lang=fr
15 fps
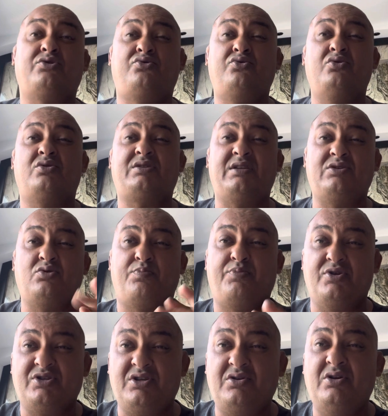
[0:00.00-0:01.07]
sûr, ses
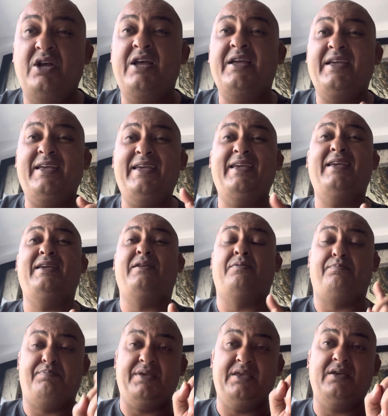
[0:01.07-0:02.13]
opposants, et
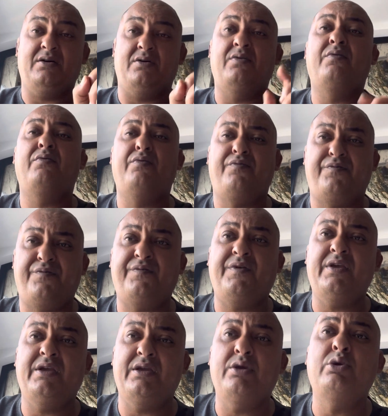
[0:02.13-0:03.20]
pire,
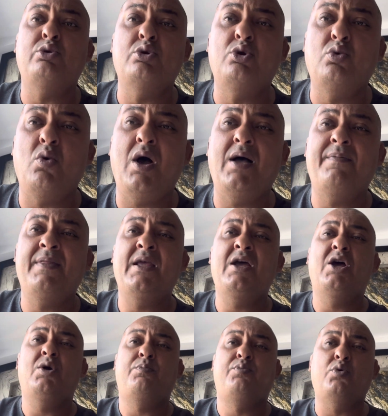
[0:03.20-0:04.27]
fait une loi
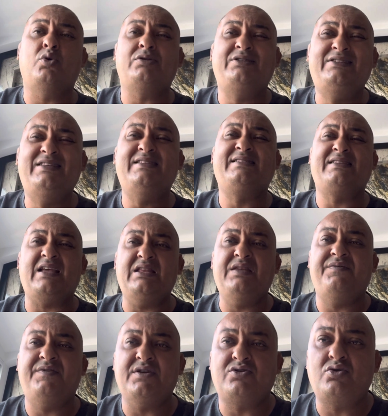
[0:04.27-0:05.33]
pour
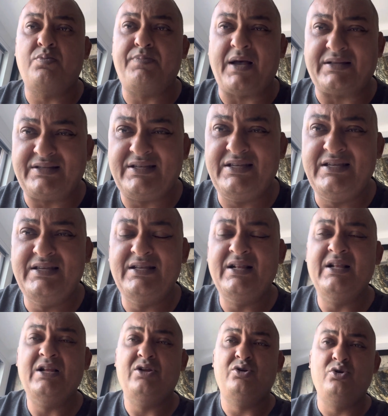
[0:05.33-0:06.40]
disqualifier ce parti
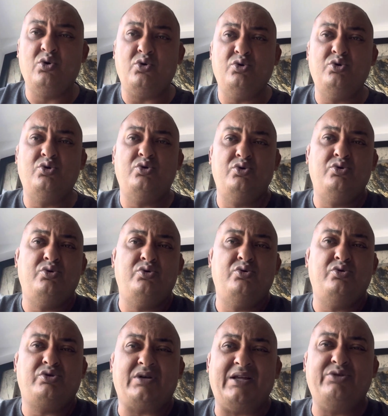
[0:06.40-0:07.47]

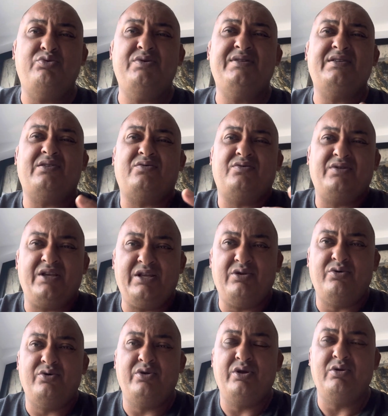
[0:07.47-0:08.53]
le, traduisant et
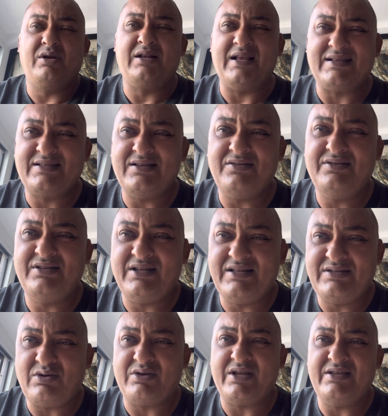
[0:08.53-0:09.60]
le, et le, classant dans
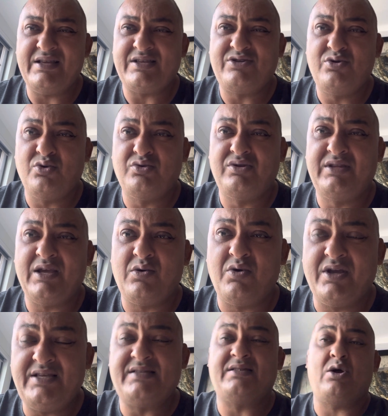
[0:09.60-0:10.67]
des organisations
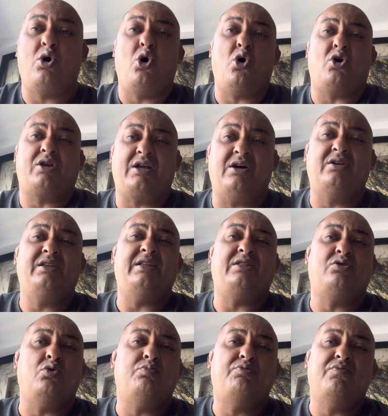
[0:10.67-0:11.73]
terroristes. Or, quand il
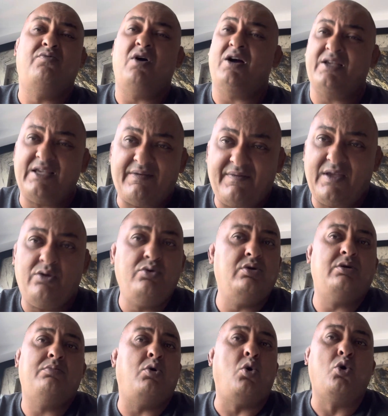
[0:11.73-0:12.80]
était au pouvoir, il n'y avait
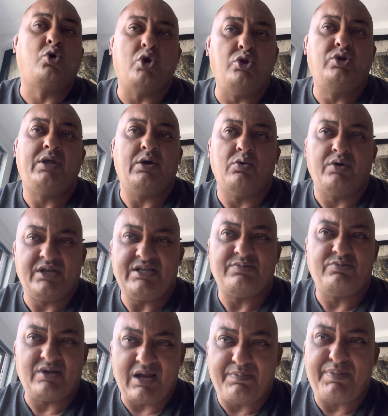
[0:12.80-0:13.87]
eu aucun terrorisme
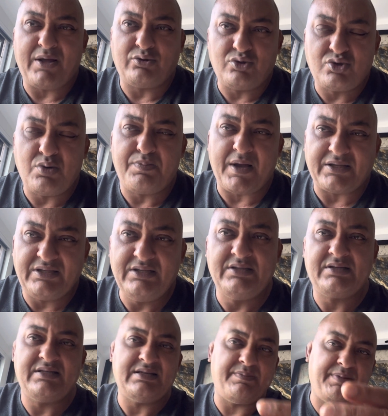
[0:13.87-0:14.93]
de la part de ce parti,
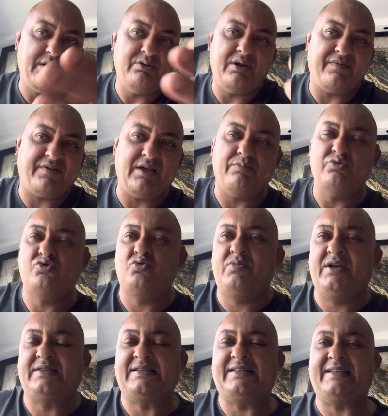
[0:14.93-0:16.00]
ce qu'ils appellent les frères musulmans,
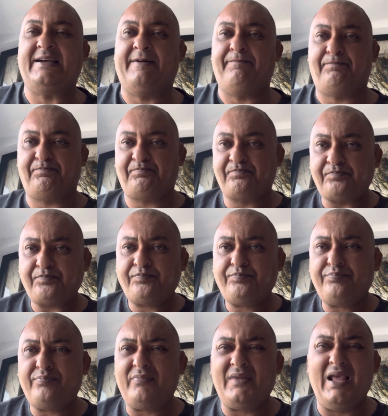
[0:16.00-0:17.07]
etc.
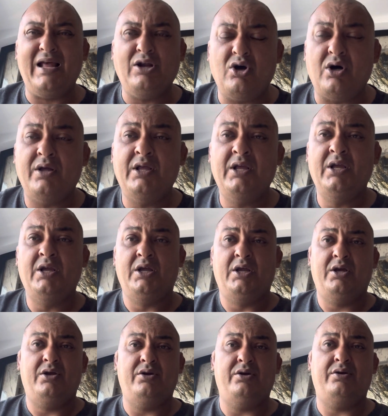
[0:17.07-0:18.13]
Alors,
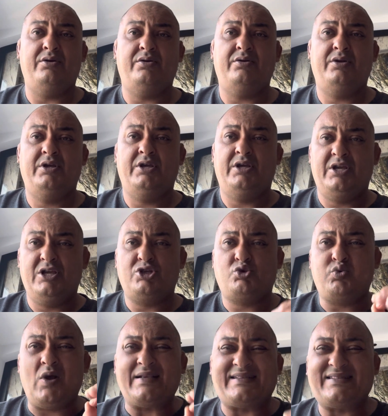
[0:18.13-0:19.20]
euh,
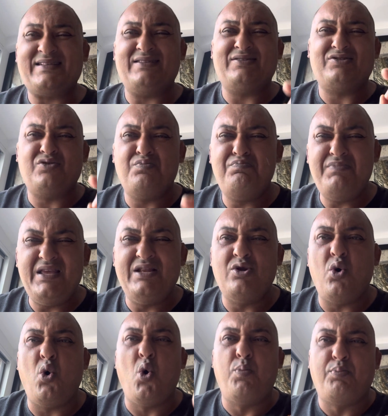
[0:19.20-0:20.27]
60 000
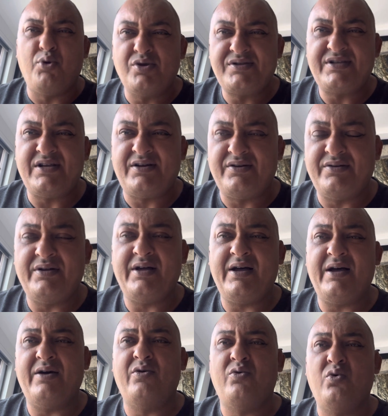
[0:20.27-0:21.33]
opposants
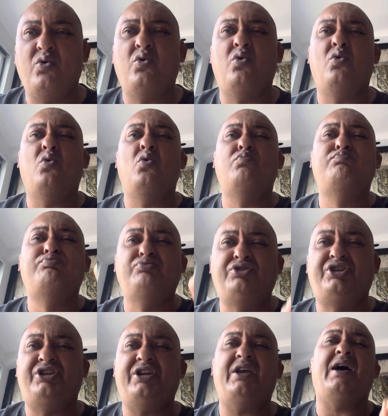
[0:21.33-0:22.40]
au, au
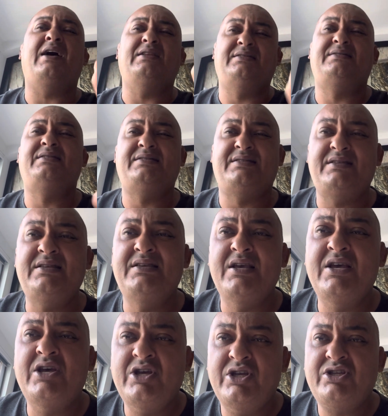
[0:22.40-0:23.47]
boucher al-Sisi
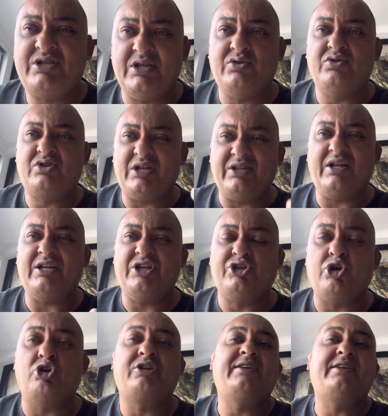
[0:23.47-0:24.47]
sont dans les geôles.